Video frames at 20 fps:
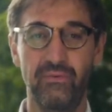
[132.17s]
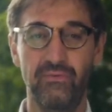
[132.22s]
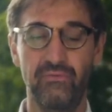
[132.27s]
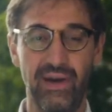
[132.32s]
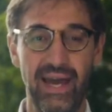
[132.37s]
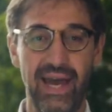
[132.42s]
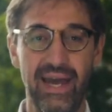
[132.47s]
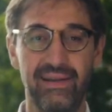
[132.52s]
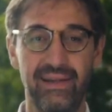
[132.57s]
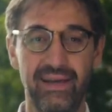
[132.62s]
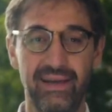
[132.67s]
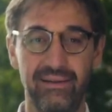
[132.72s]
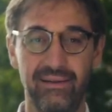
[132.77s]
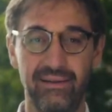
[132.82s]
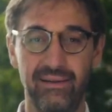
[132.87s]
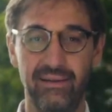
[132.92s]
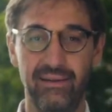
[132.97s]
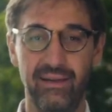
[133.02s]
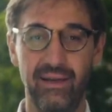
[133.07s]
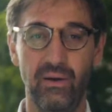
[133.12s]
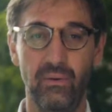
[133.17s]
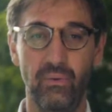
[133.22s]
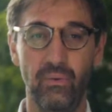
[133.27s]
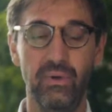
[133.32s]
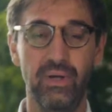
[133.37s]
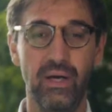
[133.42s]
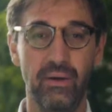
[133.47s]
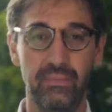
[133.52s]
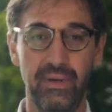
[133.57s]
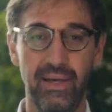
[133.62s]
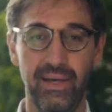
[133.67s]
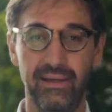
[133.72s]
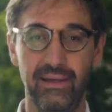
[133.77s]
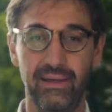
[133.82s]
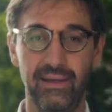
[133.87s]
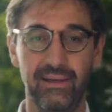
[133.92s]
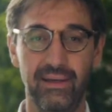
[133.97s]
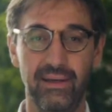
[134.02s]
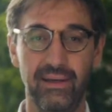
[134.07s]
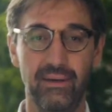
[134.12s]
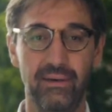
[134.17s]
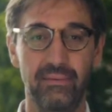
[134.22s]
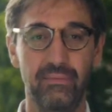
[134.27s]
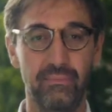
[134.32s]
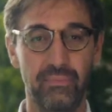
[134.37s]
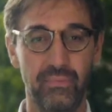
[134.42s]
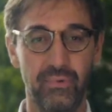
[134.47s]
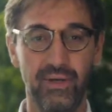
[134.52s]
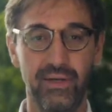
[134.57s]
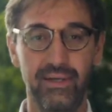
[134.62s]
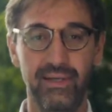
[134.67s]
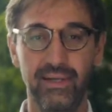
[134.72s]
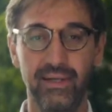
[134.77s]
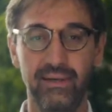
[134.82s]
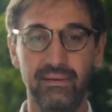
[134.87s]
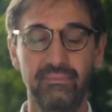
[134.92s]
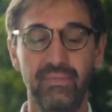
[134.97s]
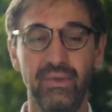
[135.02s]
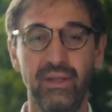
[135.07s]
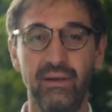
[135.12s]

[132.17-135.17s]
freidenkende, unabhängige Bürger,